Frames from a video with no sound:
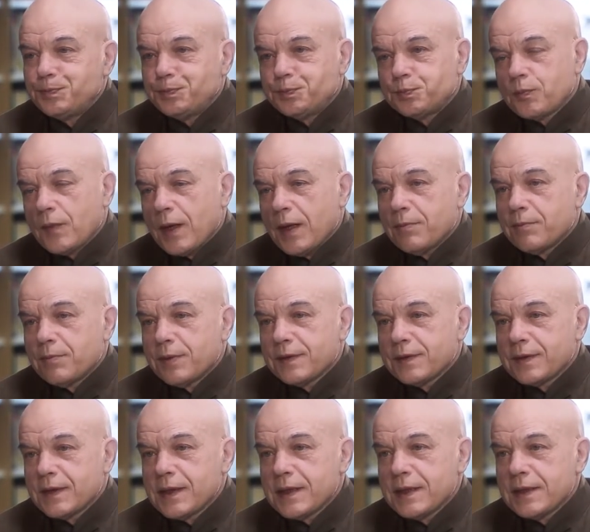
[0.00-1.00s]

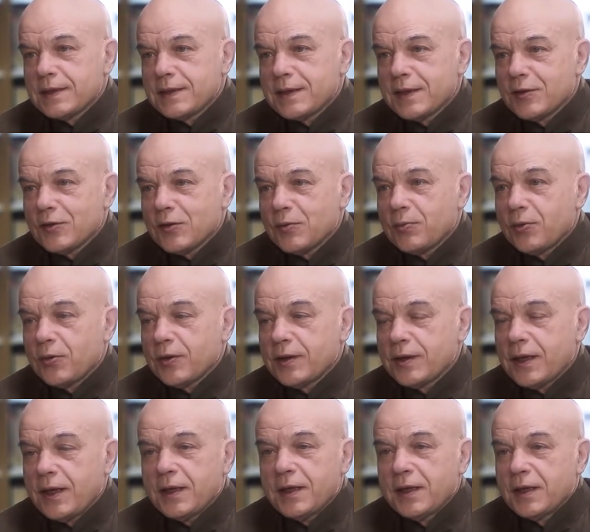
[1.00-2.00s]
empecé siendo
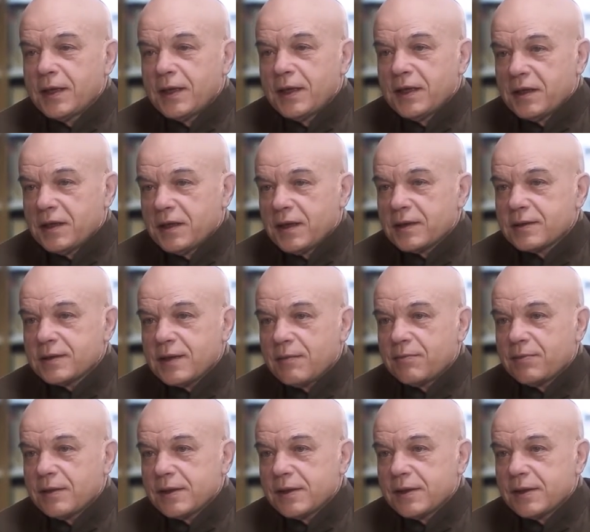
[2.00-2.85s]
poeta y hasta